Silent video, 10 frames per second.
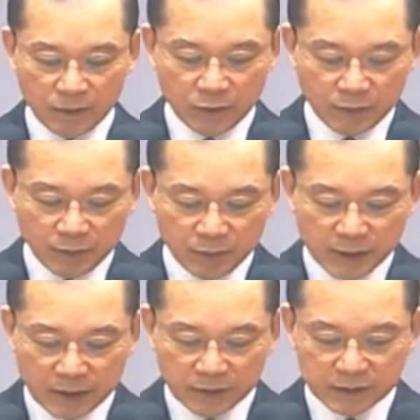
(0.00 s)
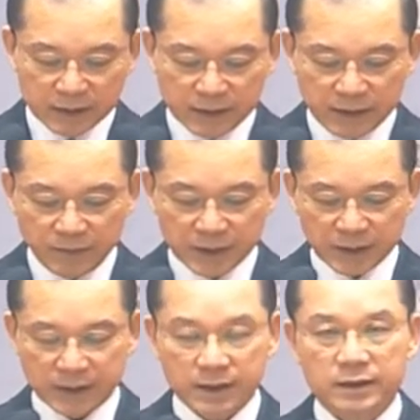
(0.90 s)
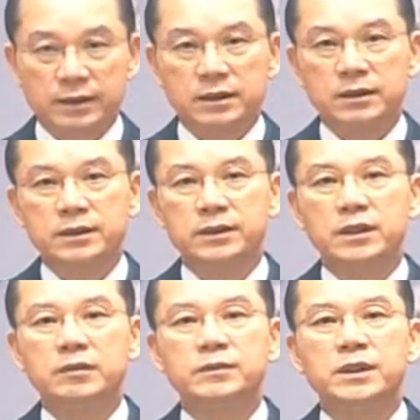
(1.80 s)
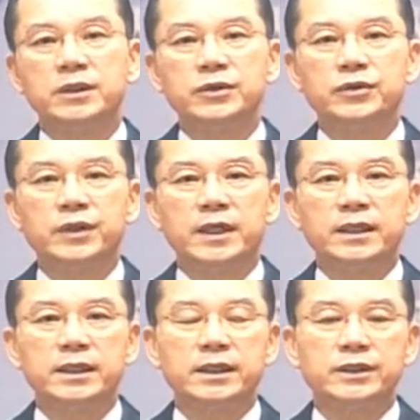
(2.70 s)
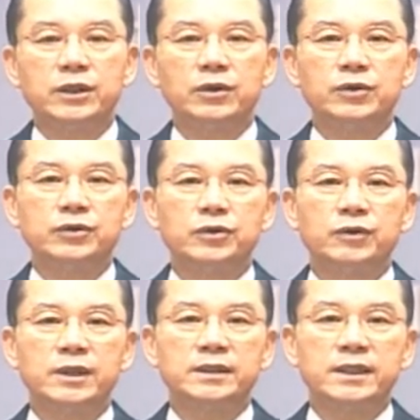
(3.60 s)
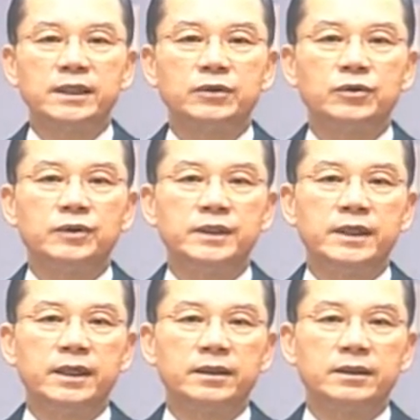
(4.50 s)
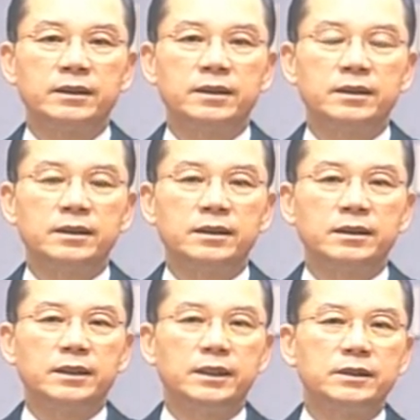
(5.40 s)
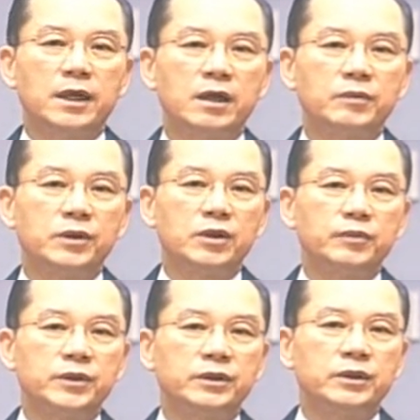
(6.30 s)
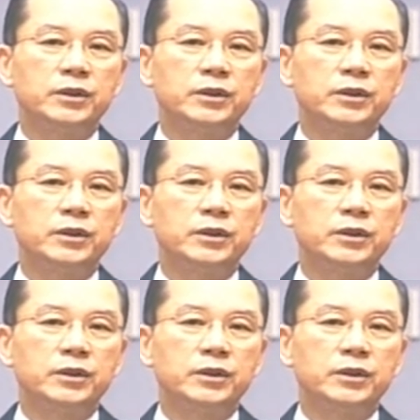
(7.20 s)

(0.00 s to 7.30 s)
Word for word: 오늘 본문에 나오는 의인 신명이 그처럼 적은 수인 가족의 실로 소중한 자들인 동시에 그들이 저 악명 높은